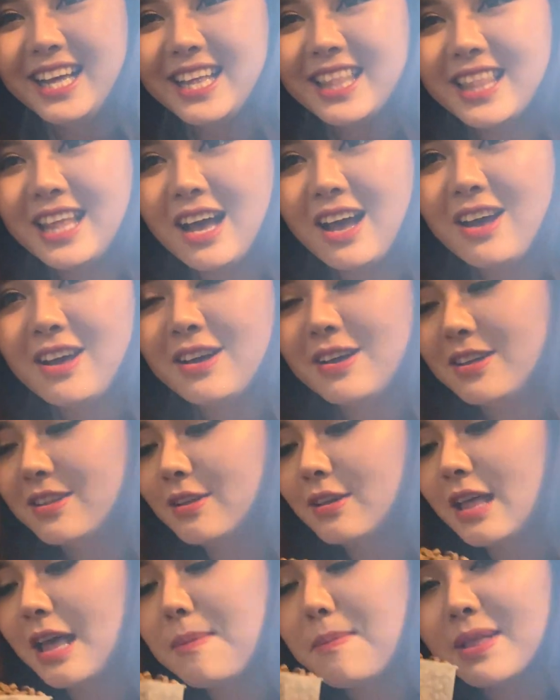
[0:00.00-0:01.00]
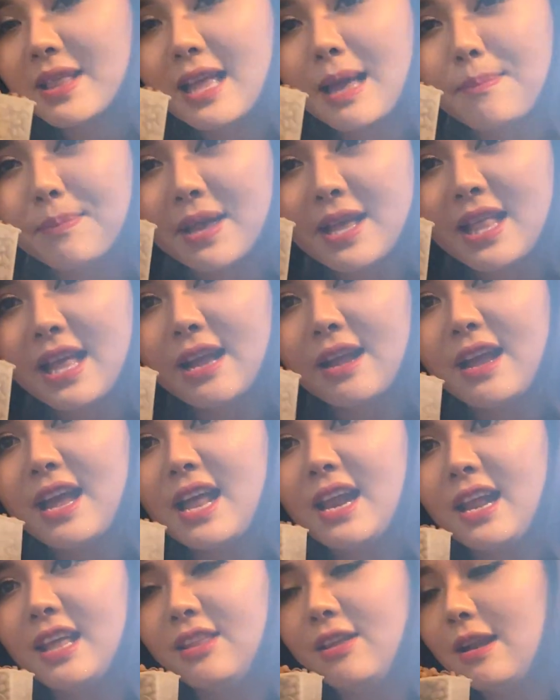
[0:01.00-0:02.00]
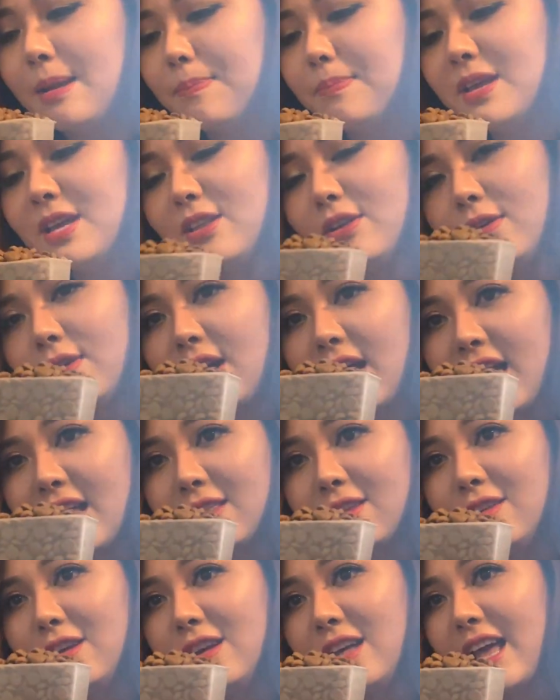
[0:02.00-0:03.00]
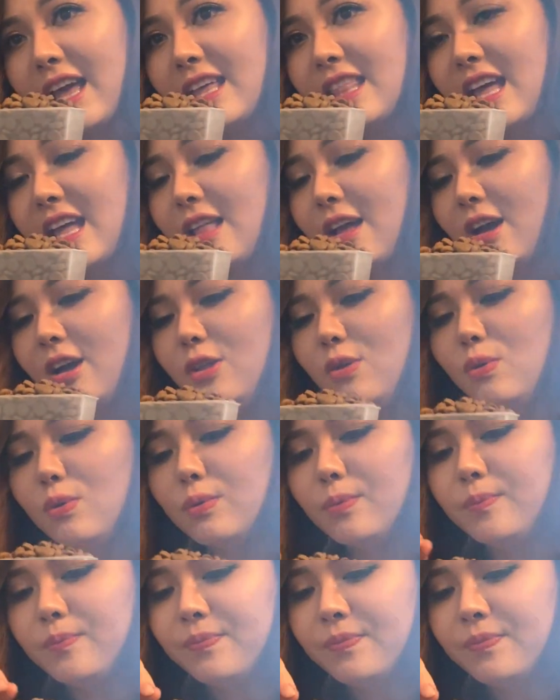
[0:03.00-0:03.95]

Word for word: Đó, nó thấy mình cầm cái này ra là nó lập tức nó ra, nó đứng ngay đây đợi luôn.